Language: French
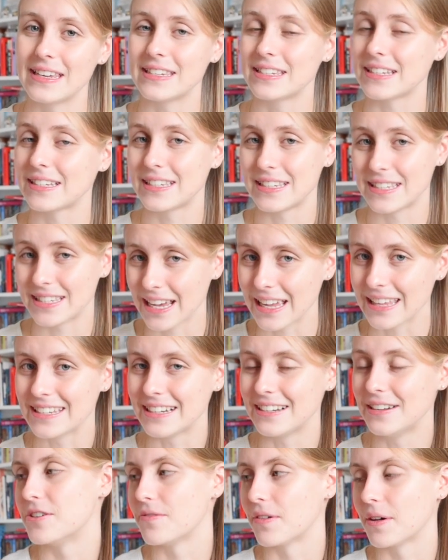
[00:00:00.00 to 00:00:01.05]
et ça c'est
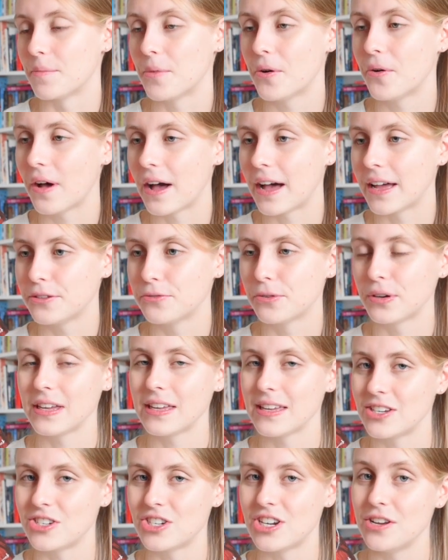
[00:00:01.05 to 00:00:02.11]
certain, j'ai vraiment adoré
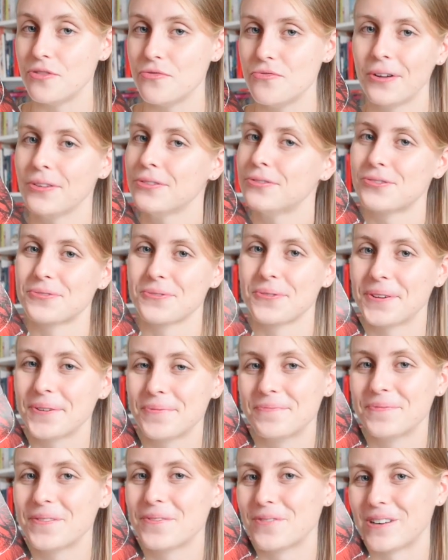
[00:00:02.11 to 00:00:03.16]
et je l'ai lu en deux jours.
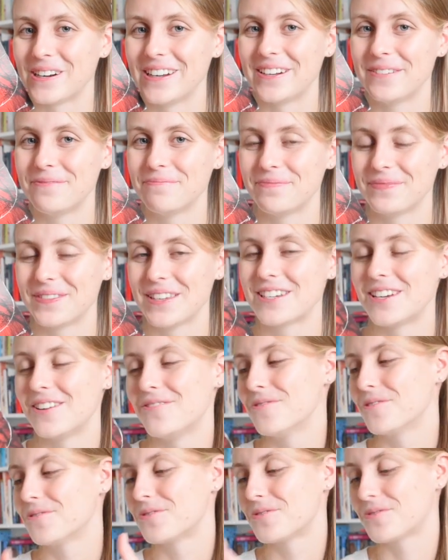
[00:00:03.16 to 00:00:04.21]
Voilà, je l'ai
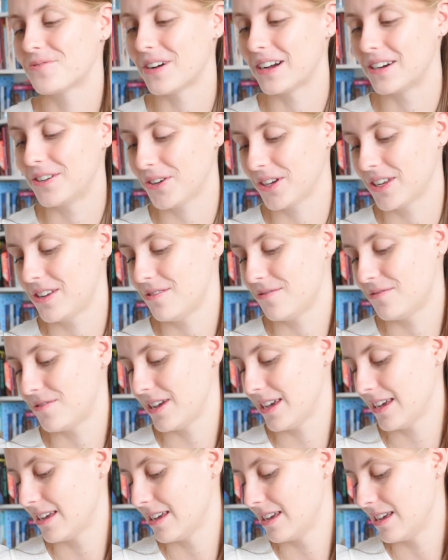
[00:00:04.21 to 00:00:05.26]
lu en deux jours alors qu'il
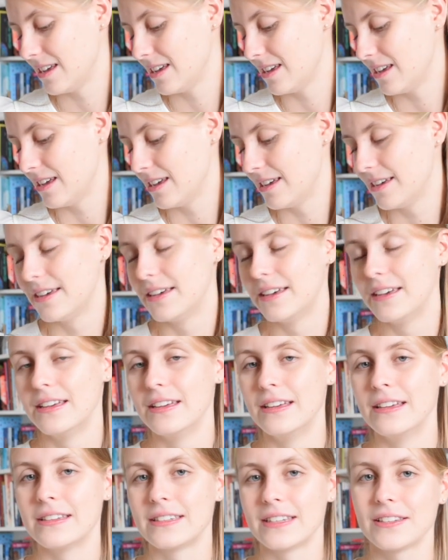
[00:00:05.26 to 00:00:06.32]
fait
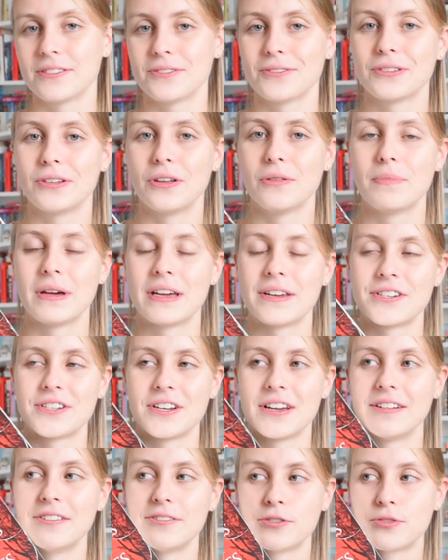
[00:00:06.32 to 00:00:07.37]
530
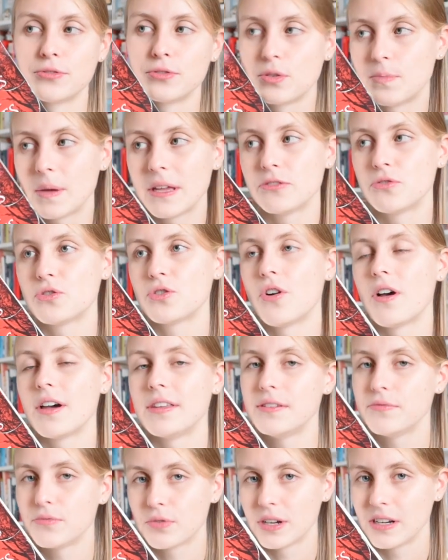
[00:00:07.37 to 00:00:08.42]
pages. Je ne suis pas du genre à
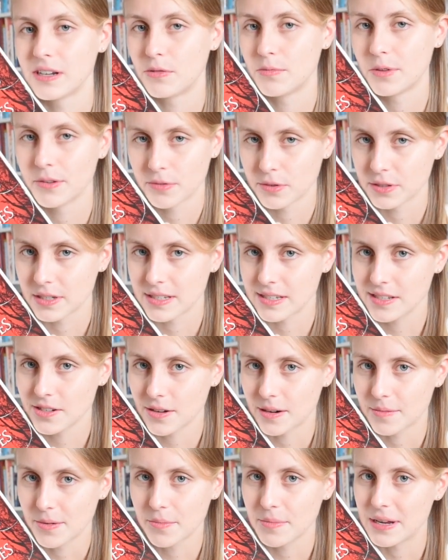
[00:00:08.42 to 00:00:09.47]
dévorer les romans de fantasy
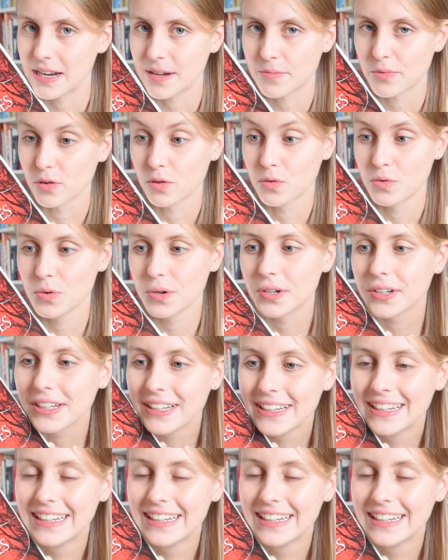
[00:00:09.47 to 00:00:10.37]
normalement, mais là pour le coup, euh,